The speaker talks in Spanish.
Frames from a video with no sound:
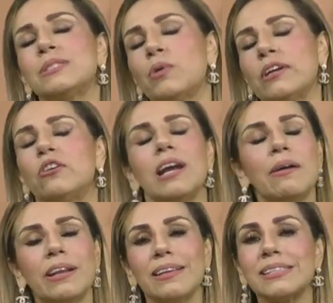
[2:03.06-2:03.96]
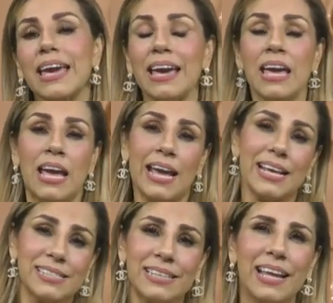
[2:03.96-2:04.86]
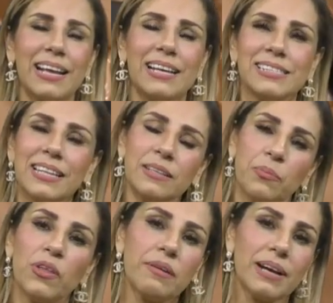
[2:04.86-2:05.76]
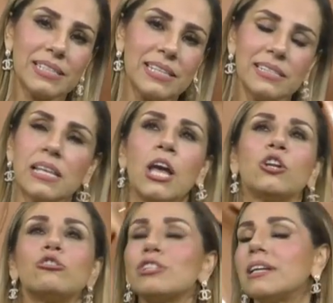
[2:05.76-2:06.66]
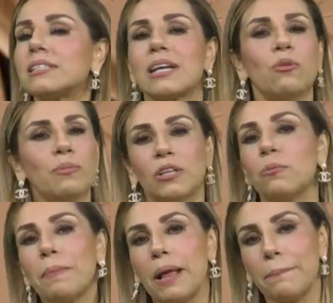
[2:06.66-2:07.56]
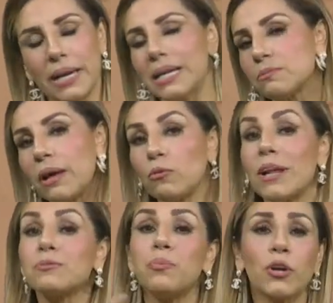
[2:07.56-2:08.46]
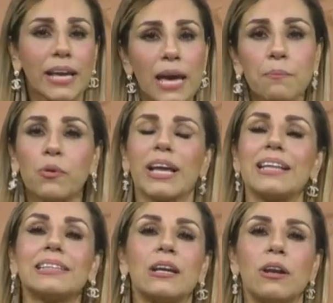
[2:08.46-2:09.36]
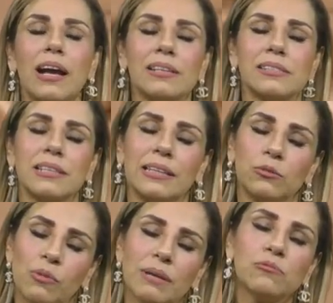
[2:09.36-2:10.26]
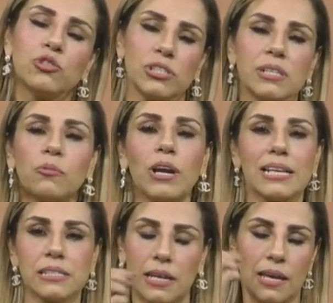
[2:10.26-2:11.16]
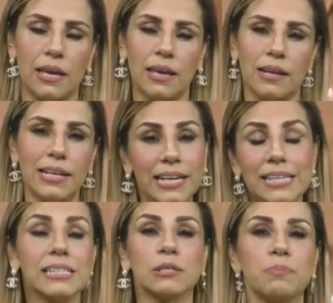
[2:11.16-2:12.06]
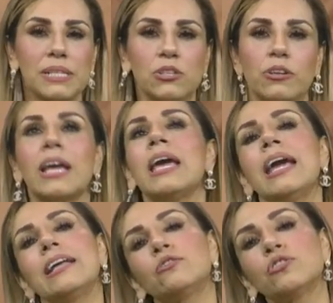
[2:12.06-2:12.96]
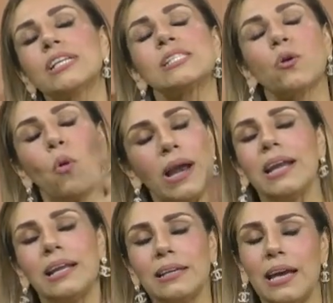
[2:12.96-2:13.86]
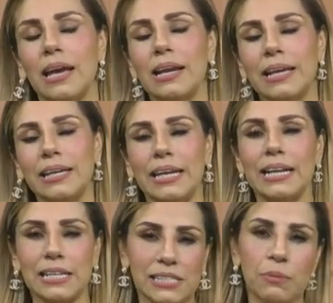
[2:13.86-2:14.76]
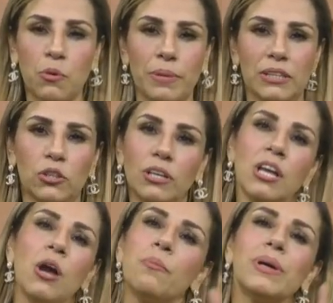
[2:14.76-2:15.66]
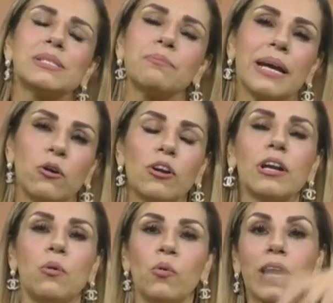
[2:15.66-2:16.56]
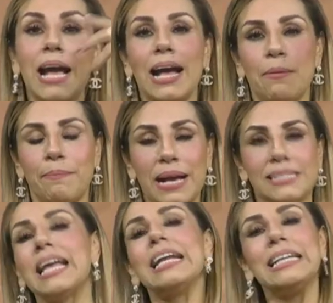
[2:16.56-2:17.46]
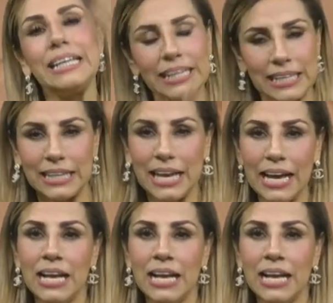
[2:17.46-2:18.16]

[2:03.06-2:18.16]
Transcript: bueno, la verdad es que este, este tipo de bases no se las recomiendo para pieles maduras. ¿Por qué? Porque acentúan muchísimo las eh, líneas de expresión. Entonces, ¿cuál elegir en este momento? Pues mejor una base líquida